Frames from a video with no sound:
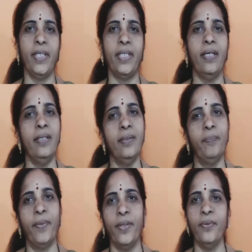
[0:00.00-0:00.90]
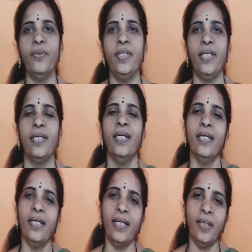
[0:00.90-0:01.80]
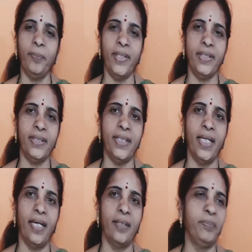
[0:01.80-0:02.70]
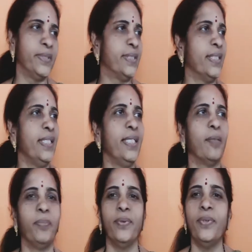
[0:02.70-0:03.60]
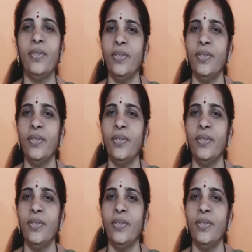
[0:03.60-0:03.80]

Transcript: మీద పడుకుని నాకు ఎప్పుడైతే తినాలనిపిస్తే నేను అప్పుడు